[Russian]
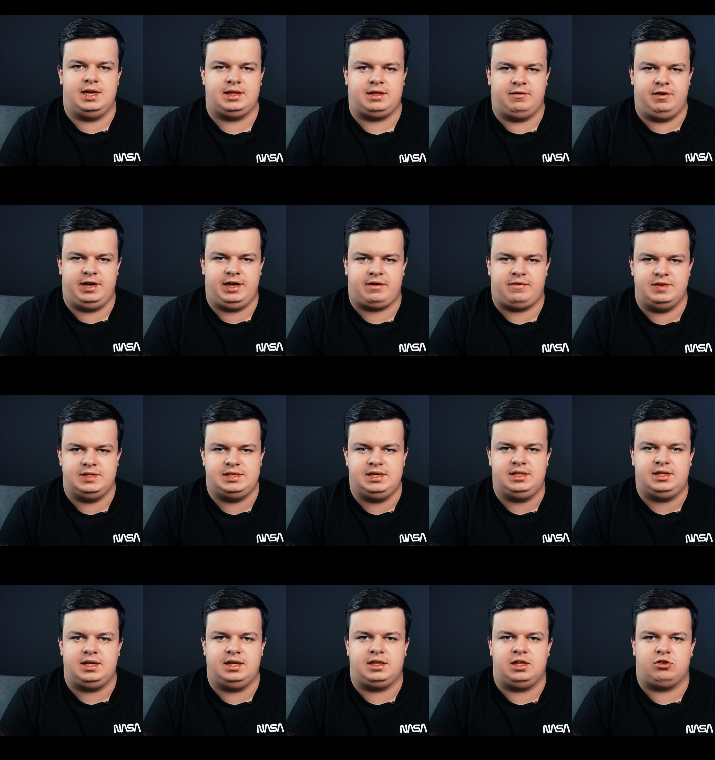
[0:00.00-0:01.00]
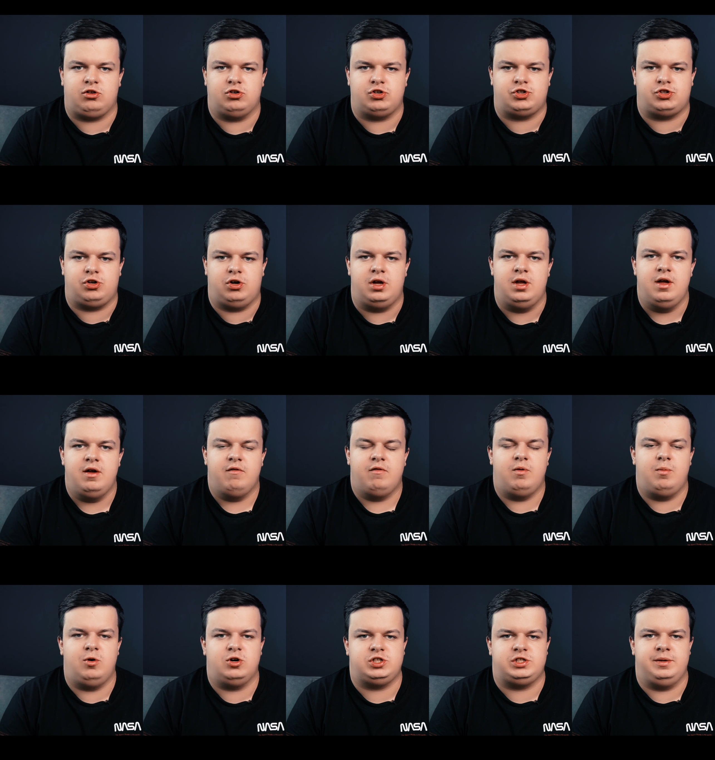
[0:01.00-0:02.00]
этого реквизита это то, что
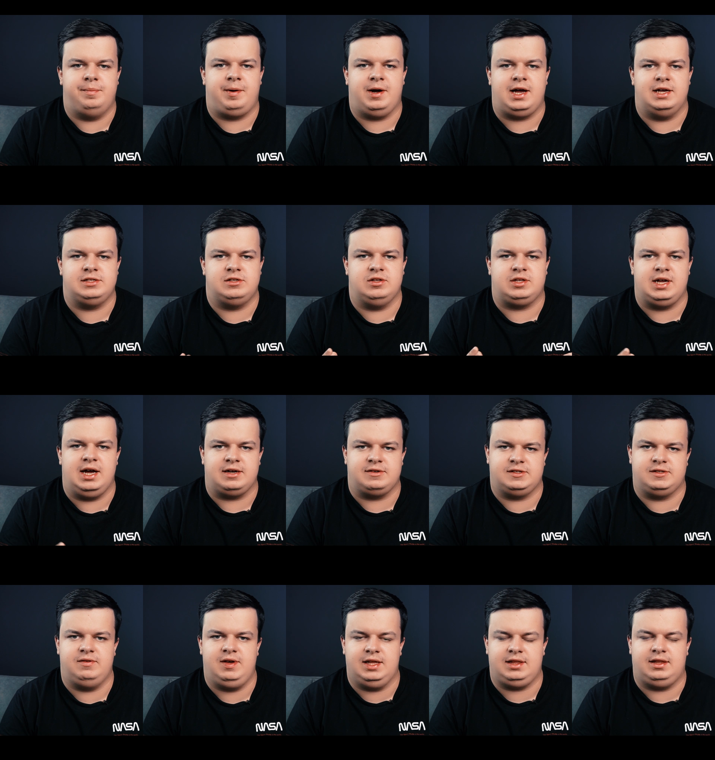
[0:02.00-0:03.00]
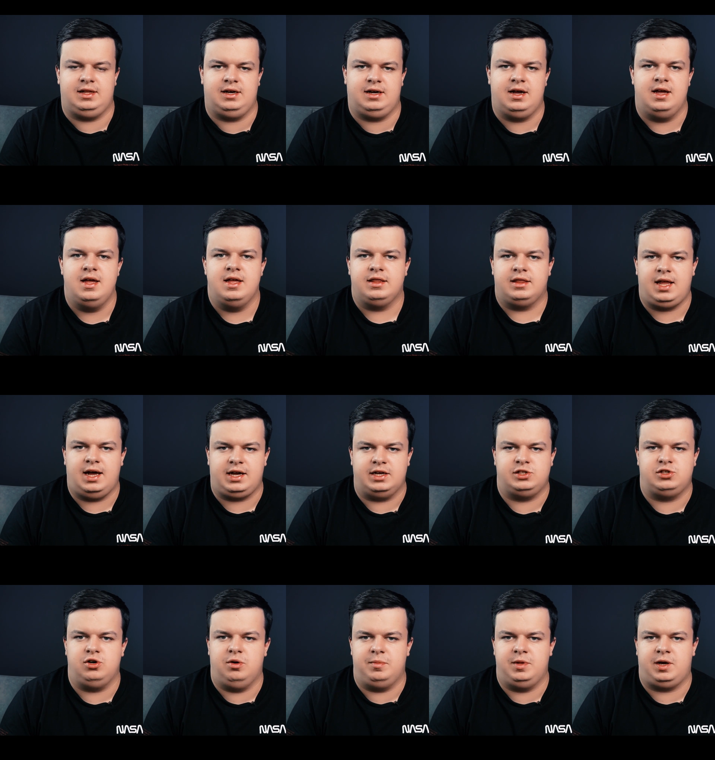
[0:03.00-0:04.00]
вы можете показывать как в светлых, так
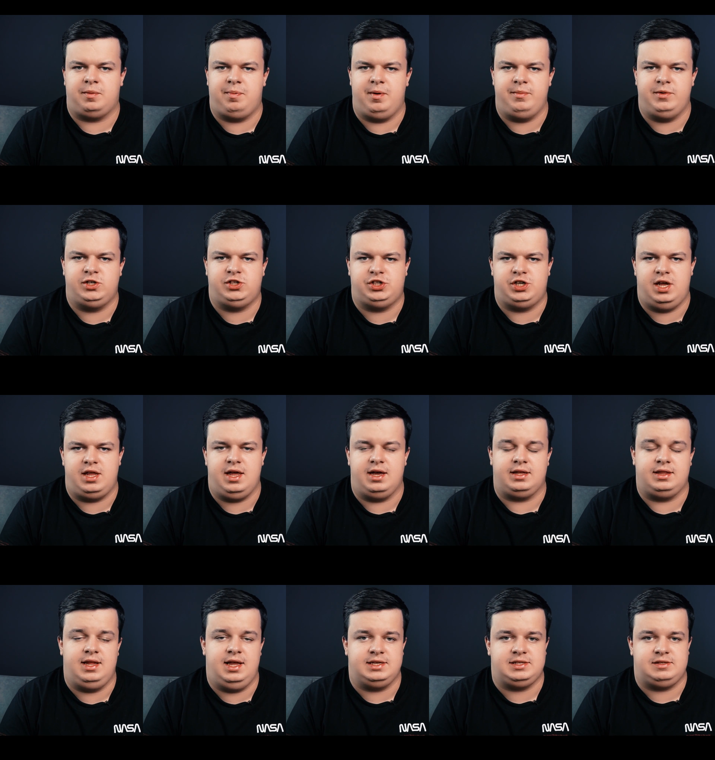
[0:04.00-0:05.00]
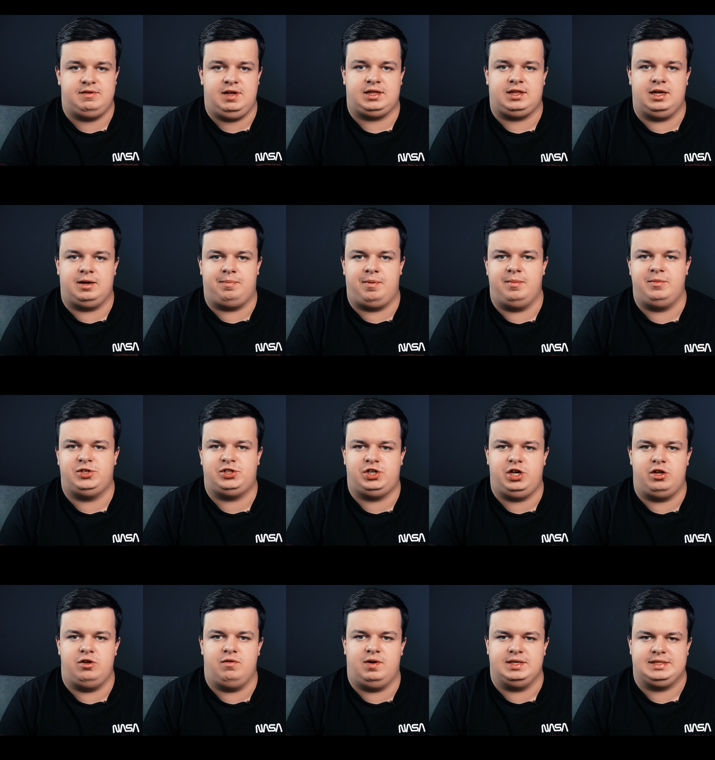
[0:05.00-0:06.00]
и темных помещениях. Для светлых
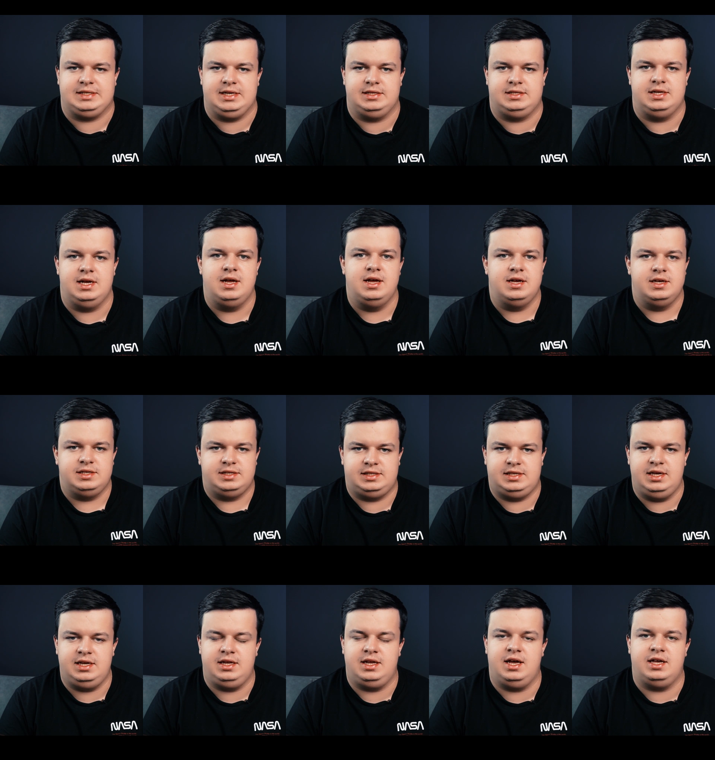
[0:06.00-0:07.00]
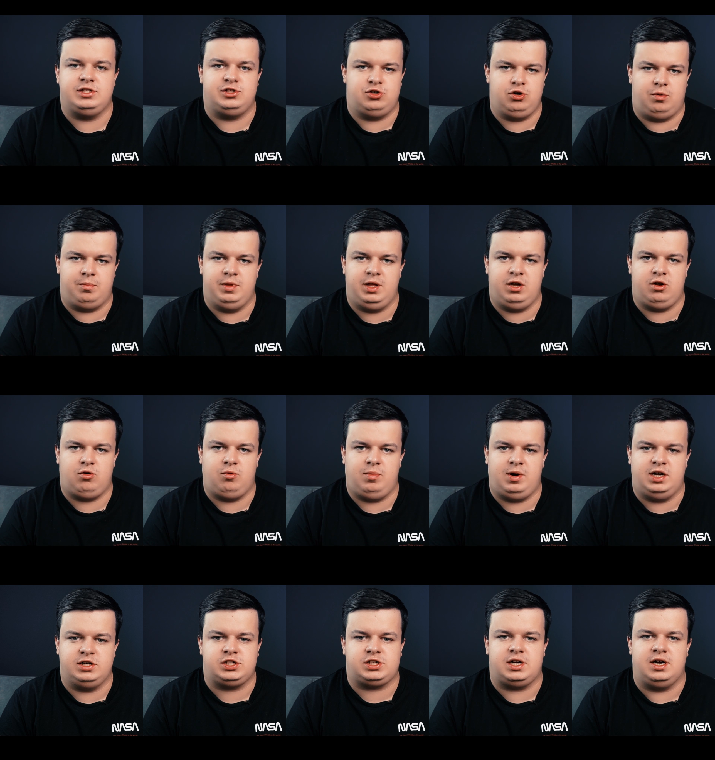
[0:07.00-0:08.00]
помещений у вас есть синяя темная
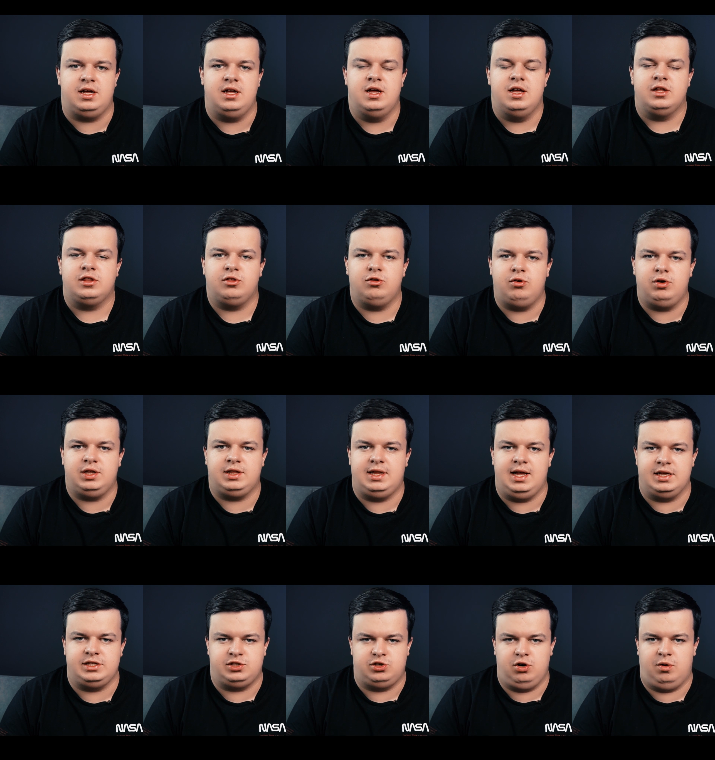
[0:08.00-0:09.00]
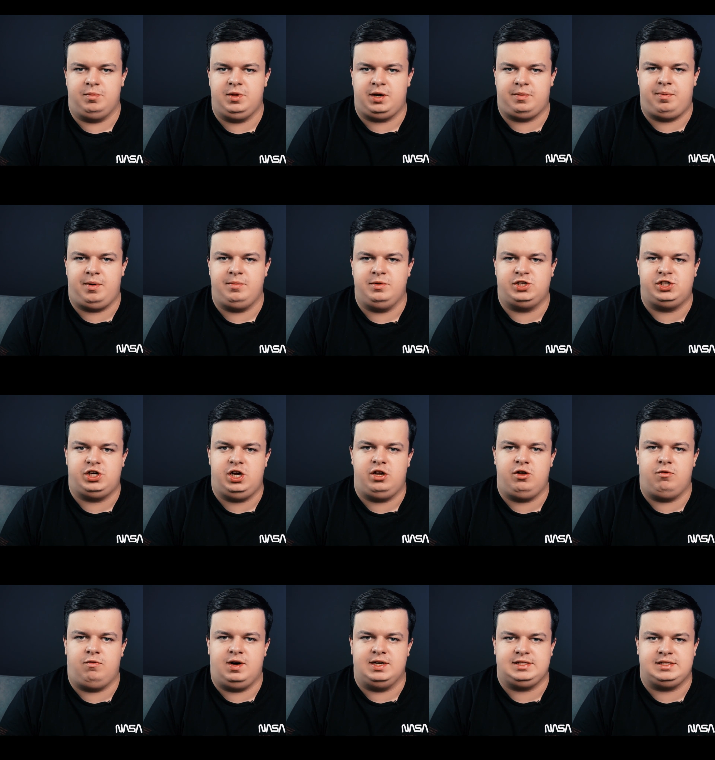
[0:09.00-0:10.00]
рубашка, ну и для темных
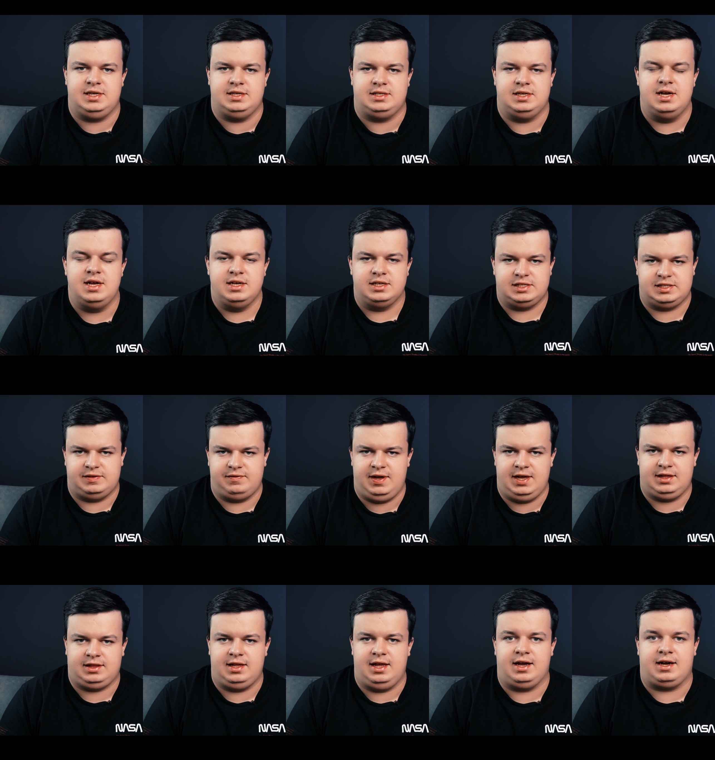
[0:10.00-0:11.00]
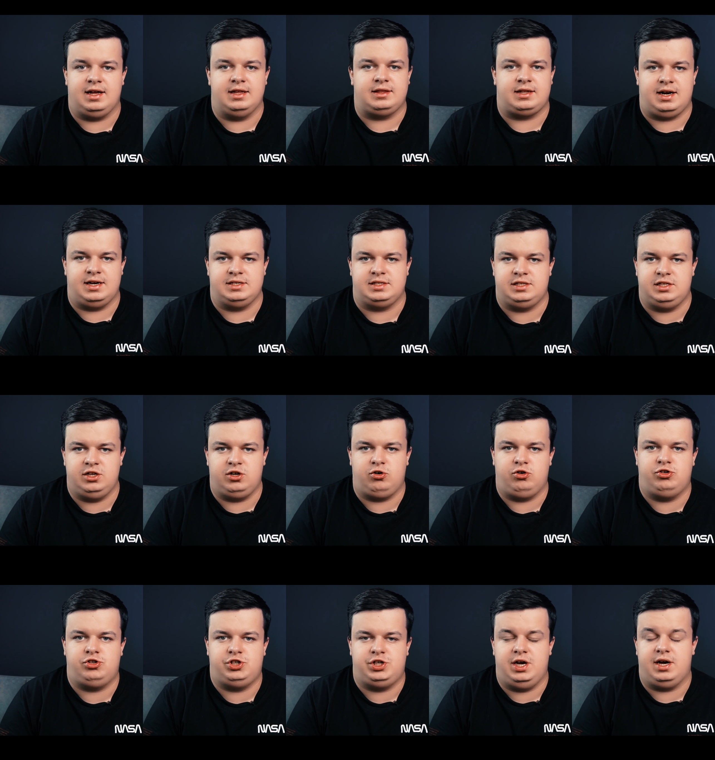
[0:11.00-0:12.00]
помещений у вас есть светлая
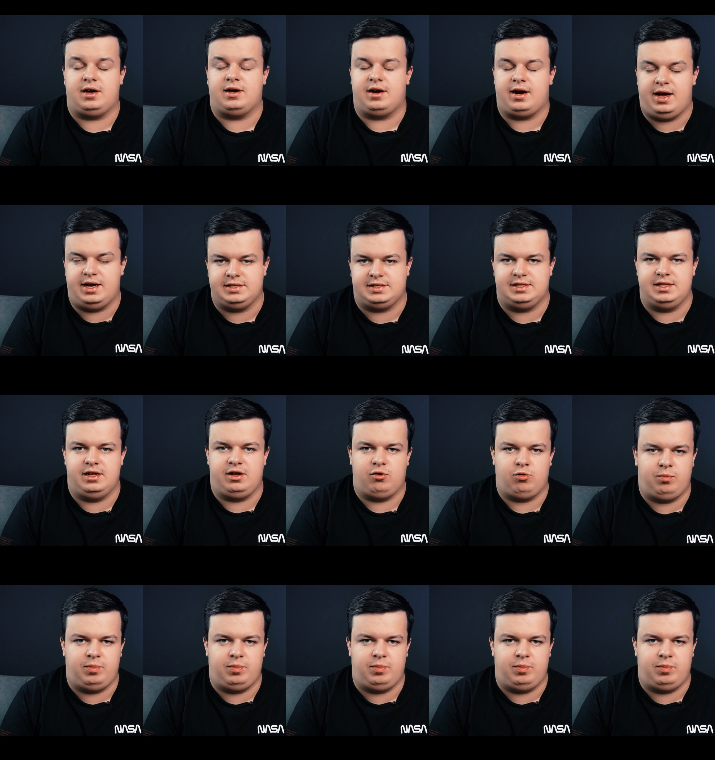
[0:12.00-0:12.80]
контрастирующая красная